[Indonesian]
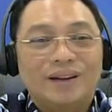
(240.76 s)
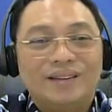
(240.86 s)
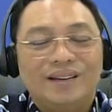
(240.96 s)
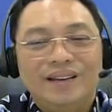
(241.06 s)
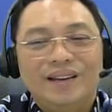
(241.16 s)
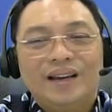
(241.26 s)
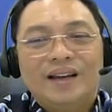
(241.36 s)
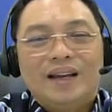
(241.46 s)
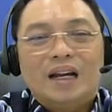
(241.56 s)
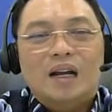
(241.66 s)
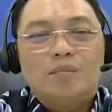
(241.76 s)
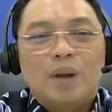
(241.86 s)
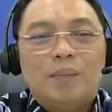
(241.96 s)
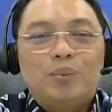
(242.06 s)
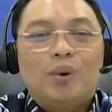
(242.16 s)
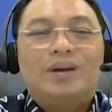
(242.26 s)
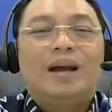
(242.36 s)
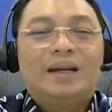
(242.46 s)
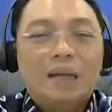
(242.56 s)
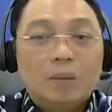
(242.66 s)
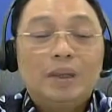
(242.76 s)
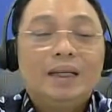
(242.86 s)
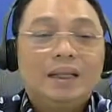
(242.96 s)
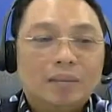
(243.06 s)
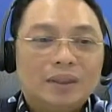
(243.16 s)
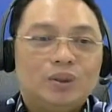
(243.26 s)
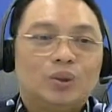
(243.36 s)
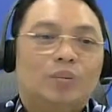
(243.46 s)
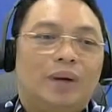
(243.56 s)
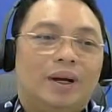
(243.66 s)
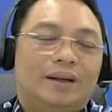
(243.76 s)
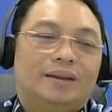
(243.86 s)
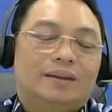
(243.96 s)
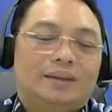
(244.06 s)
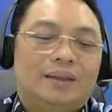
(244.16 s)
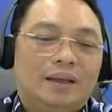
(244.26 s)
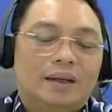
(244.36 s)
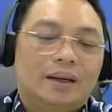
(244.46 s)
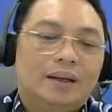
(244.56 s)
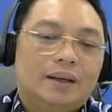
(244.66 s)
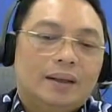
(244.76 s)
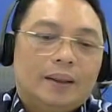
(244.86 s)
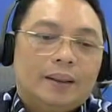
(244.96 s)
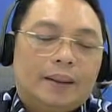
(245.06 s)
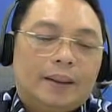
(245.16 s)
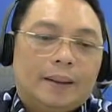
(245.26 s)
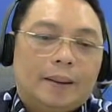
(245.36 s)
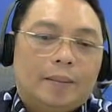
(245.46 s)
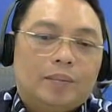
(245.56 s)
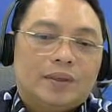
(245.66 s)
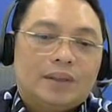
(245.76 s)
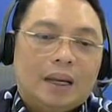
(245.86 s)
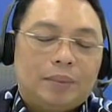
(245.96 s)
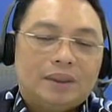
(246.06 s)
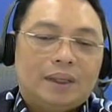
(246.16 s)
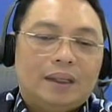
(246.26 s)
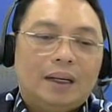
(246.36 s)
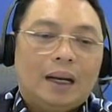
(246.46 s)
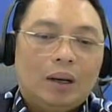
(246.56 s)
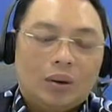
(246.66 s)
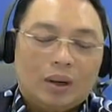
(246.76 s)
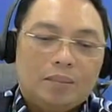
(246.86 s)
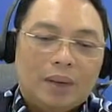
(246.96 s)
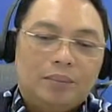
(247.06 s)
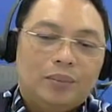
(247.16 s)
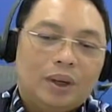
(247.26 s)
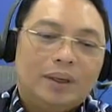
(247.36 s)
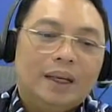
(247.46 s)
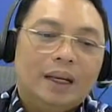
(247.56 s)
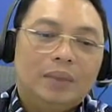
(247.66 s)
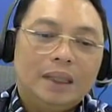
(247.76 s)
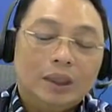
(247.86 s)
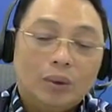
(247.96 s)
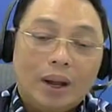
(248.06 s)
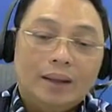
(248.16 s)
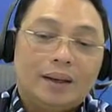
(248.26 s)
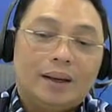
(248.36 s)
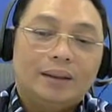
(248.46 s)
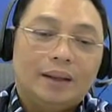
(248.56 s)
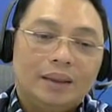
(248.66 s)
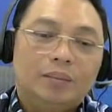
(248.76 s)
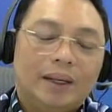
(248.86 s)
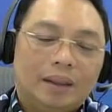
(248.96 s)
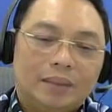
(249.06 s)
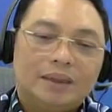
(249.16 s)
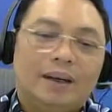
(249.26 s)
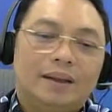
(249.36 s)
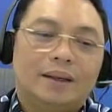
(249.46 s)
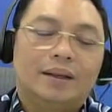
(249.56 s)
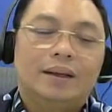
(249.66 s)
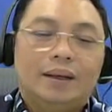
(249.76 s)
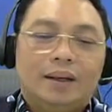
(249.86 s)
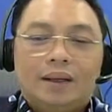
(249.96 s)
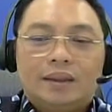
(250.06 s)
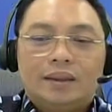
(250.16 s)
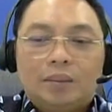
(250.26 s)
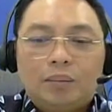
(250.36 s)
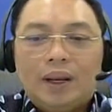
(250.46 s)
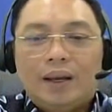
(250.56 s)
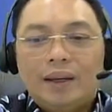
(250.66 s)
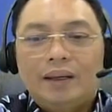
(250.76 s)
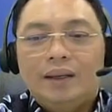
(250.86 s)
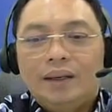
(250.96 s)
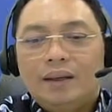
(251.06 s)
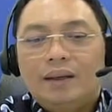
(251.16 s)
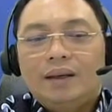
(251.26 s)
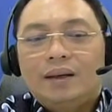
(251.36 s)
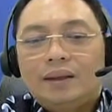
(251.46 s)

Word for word: cukup baik. Jadi kemampuan daya belinya masih cukup baik sehingga um, saya percaya kalau kemampuan daya beli itu ada dan demand-nya masih ada, supply